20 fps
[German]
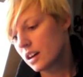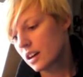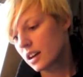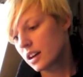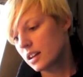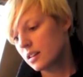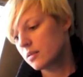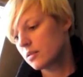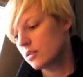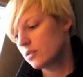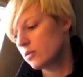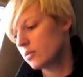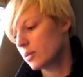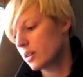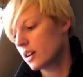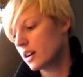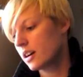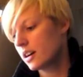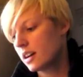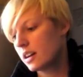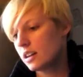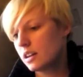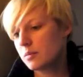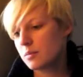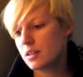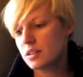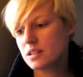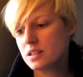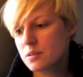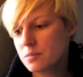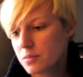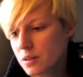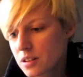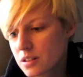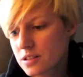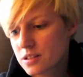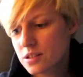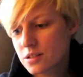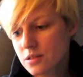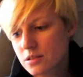reden, über
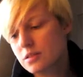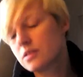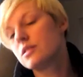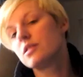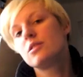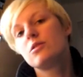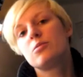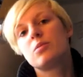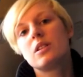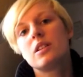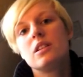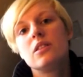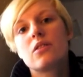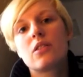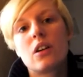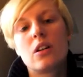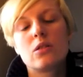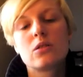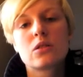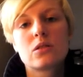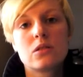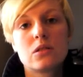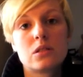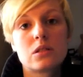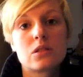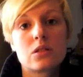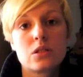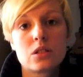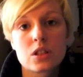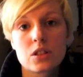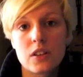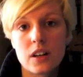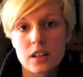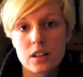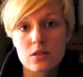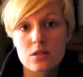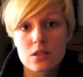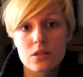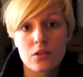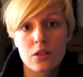Emanzipation, über die Frauenquote und so
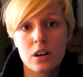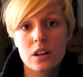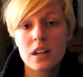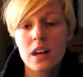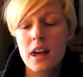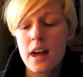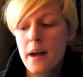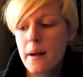weiter und so fort.